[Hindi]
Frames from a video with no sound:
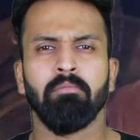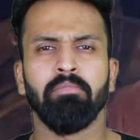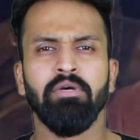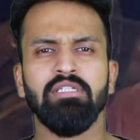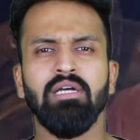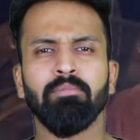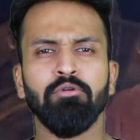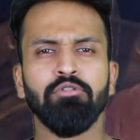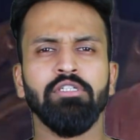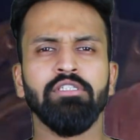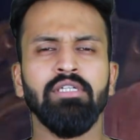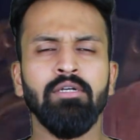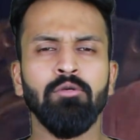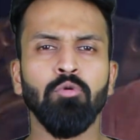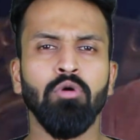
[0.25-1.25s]
मिर्ज़ापुर
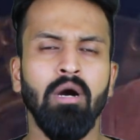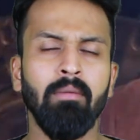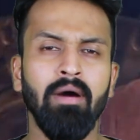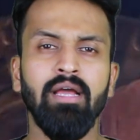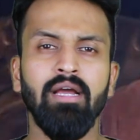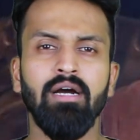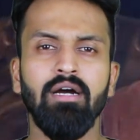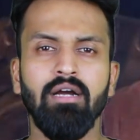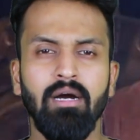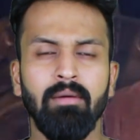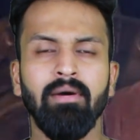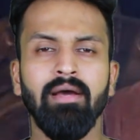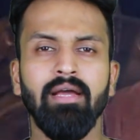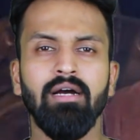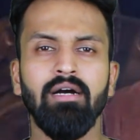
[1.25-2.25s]
सीज़न टू कब आएगा कब
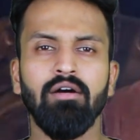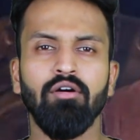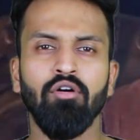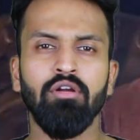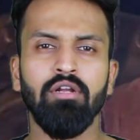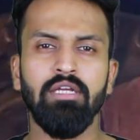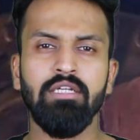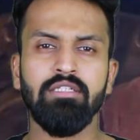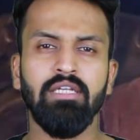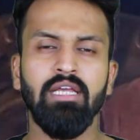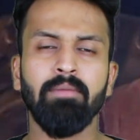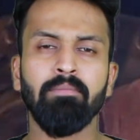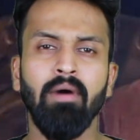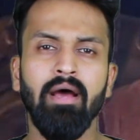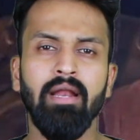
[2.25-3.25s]
आएगा और
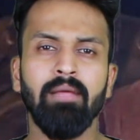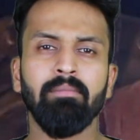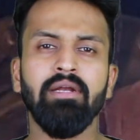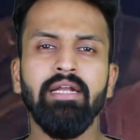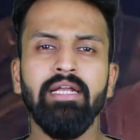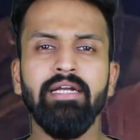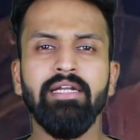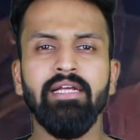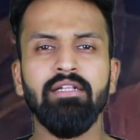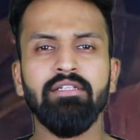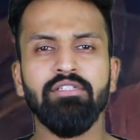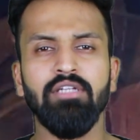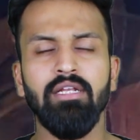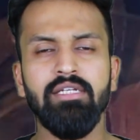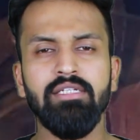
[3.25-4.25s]
इसके बारे में
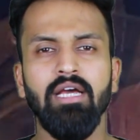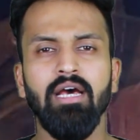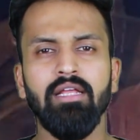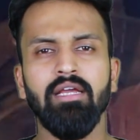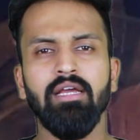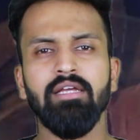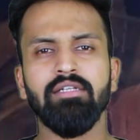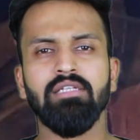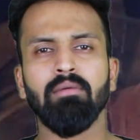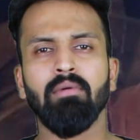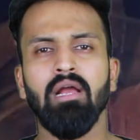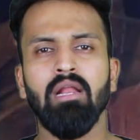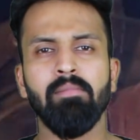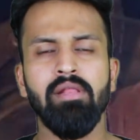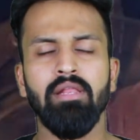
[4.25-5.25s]
डिटेल्स चली जा रही हैं इसके
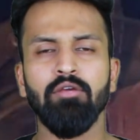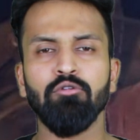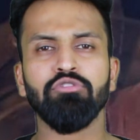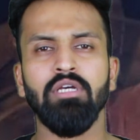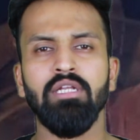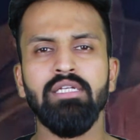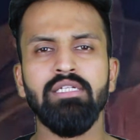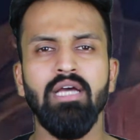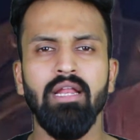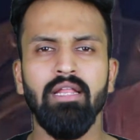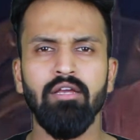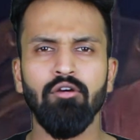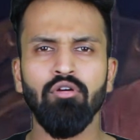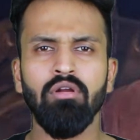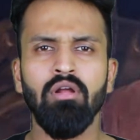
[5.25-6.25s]
बारे में न्यूज़ चली जा रही
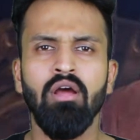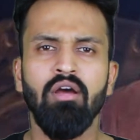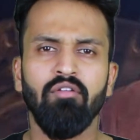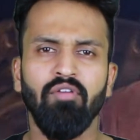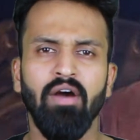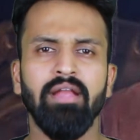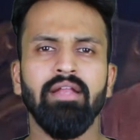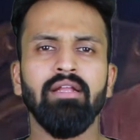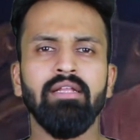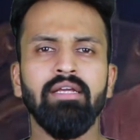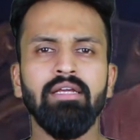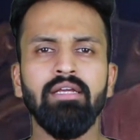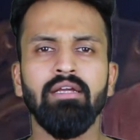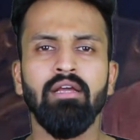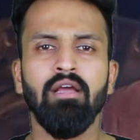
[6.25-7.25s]
है और फाइनली
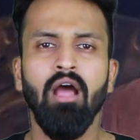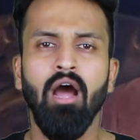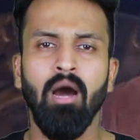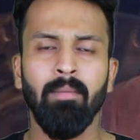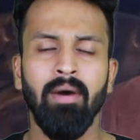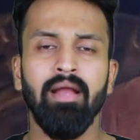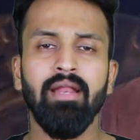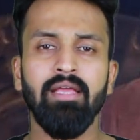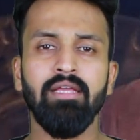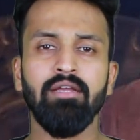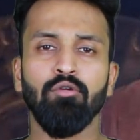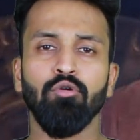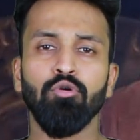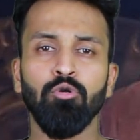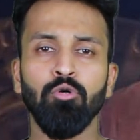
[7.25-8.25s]
हमारे ही
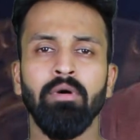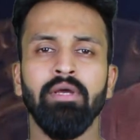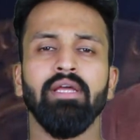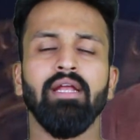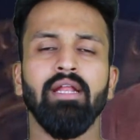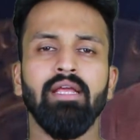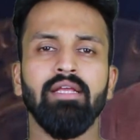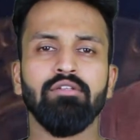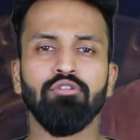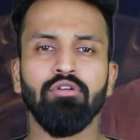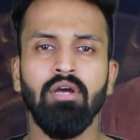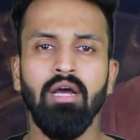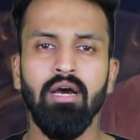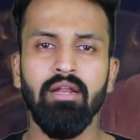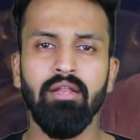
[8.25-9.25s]
गुड्डू भैया ने
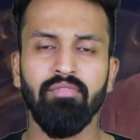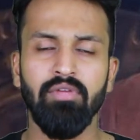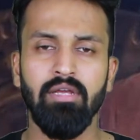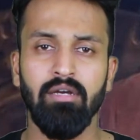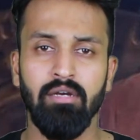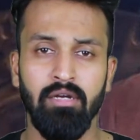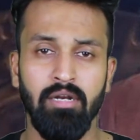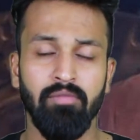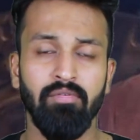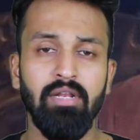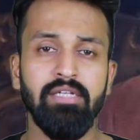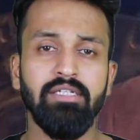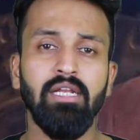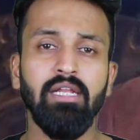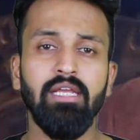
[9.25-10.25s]
इसका
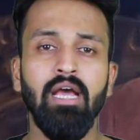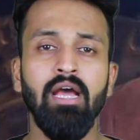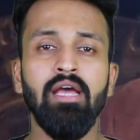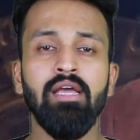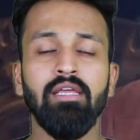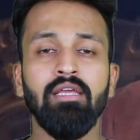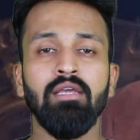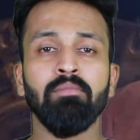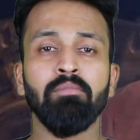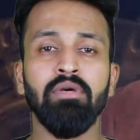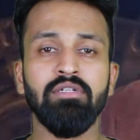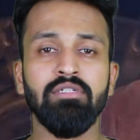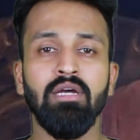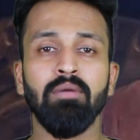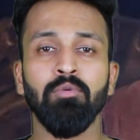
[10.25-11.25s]
रिविलेशन किया है कि
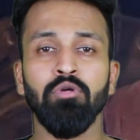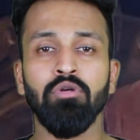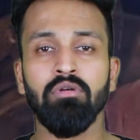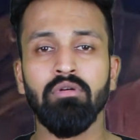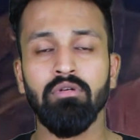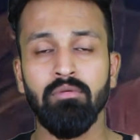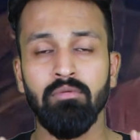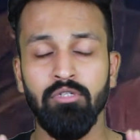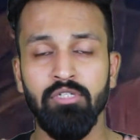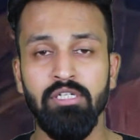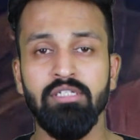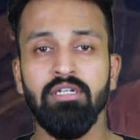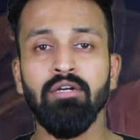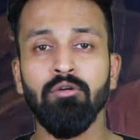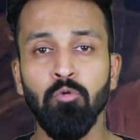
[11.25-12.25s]
मिर्ज़ापुर
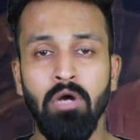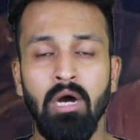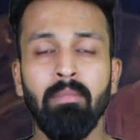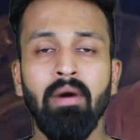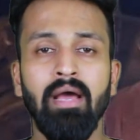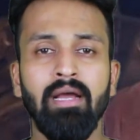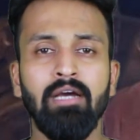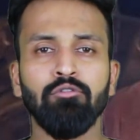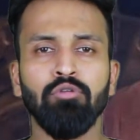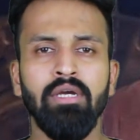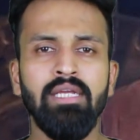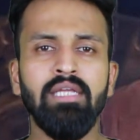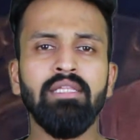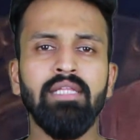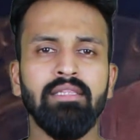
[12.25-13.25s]
सीज़न टू कब आएगा तो
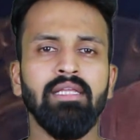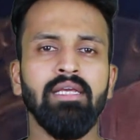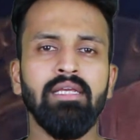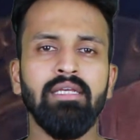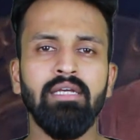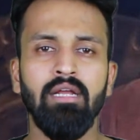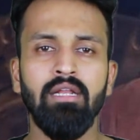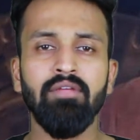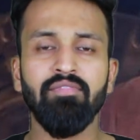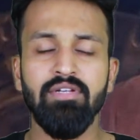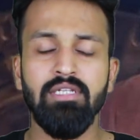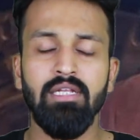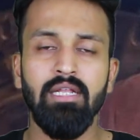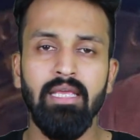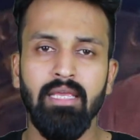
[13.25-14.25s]
आइए देखते हैं कि अली
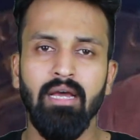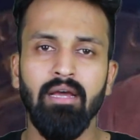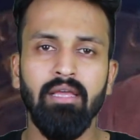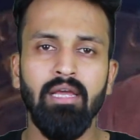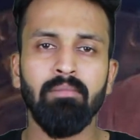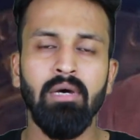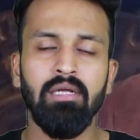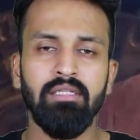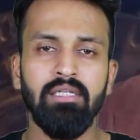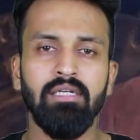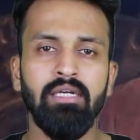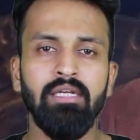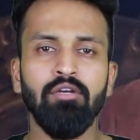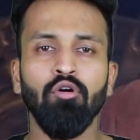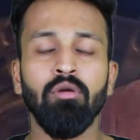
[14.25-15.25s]
फजल ने क्या क्या बातें
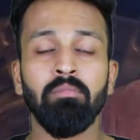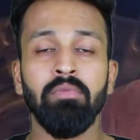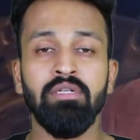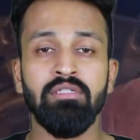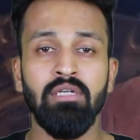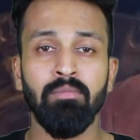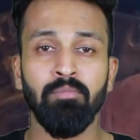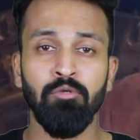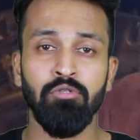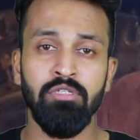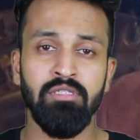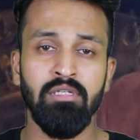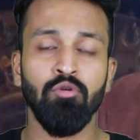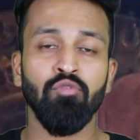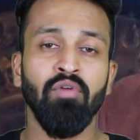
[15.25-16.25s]
कहीं और मिर्ज़ापुर
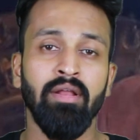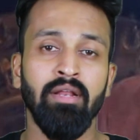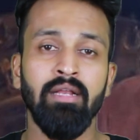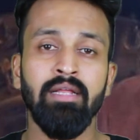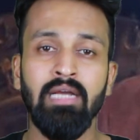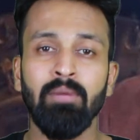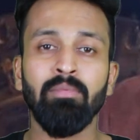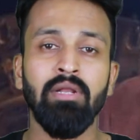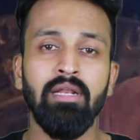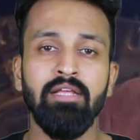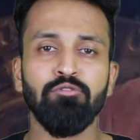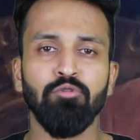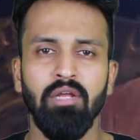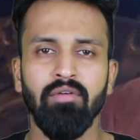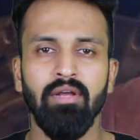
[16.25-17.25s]
सीज़न टू फाइनली कब
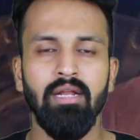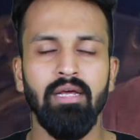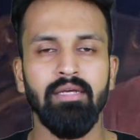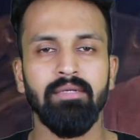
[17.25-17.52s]
रिलीज़ होने वाला